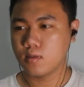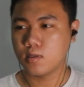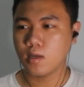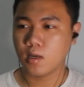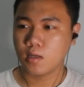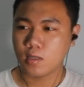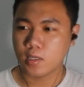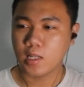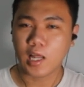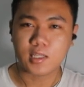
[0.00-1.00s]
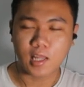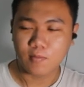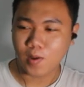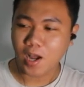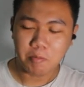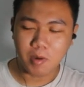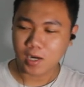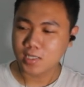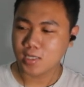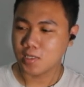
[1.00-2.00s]
Dia hilang tanpa
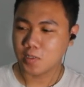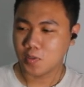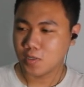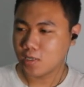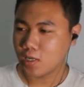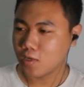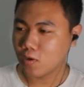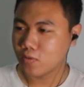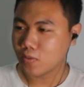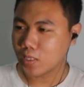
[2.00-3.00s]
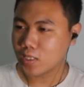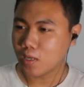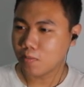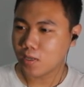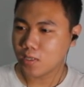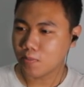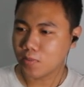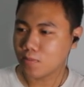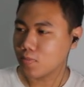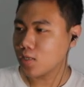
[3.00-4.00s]
kabar aja gitu. Dan dikonfirmasi sama
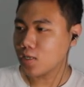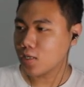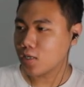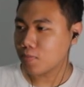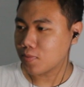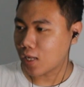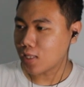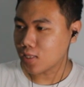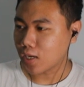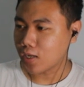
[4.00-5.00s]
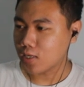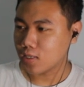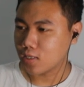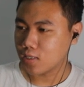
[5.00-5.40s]
temen-temennya dia ke pesantren.